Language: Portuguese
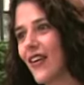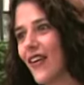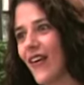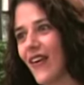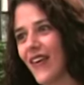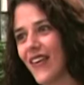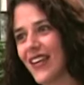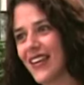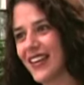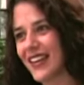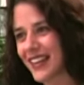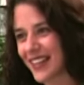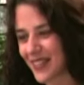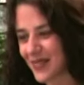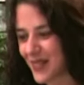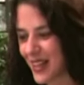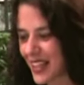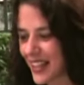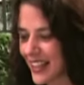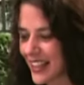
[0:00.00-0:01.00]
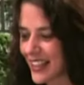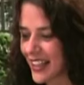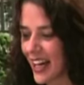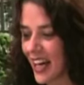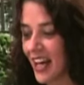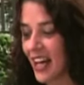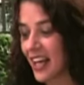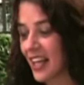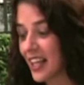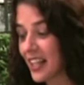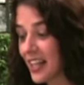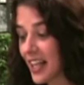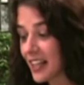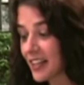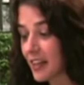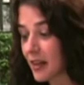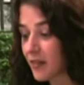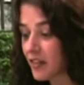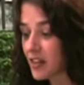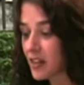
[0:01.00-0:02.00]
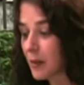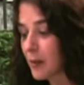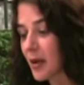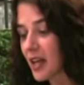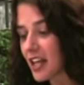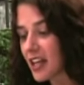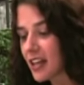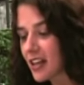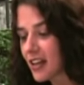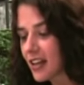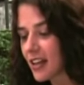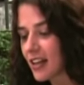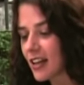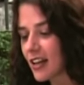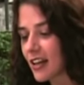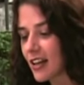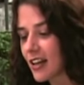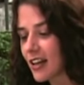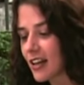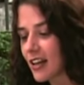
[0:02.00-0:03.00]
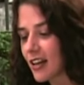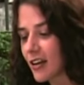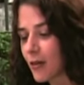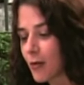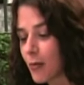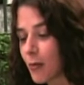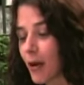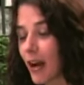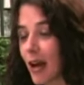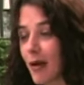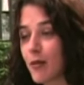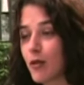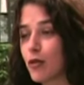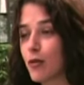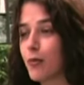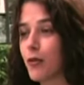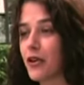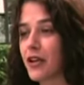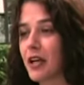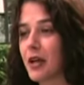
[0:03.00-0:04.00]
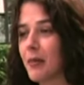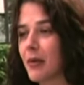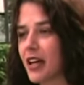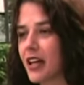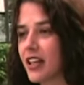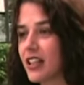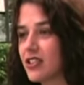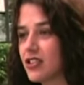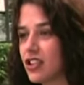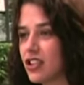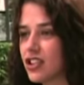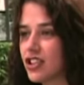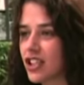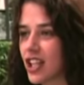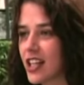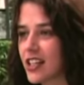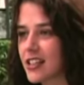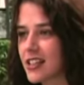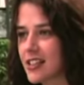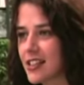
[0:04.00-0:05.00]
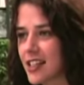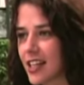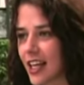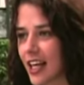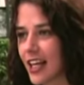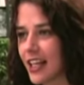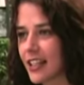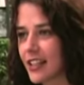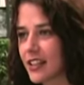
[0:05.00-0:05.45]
Olha, que bacana. E daí teve também a, a, um prêmio do programa Grande Chance, né?